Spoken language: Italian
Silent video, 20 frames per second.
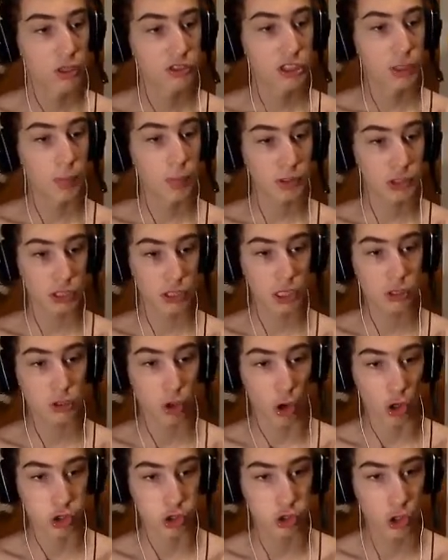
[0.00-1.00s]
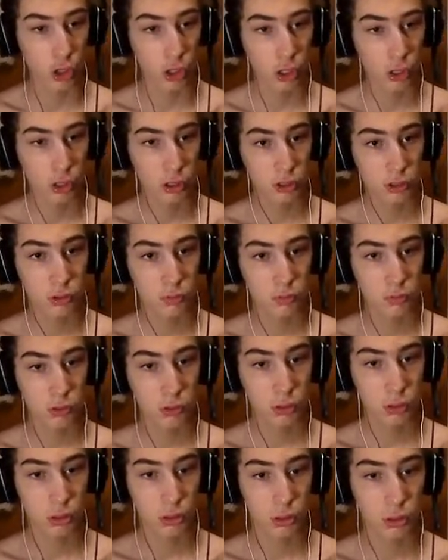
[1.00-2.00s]
Si è pisciato addosso.
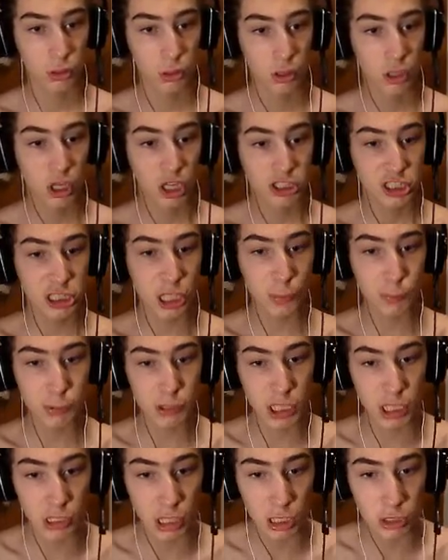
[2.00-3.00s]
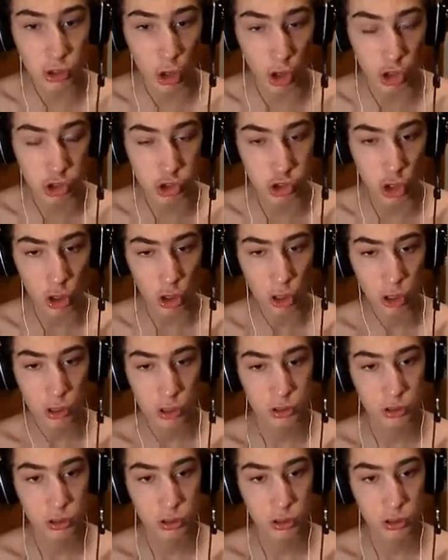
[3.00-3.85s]
Si è pisciato addosso.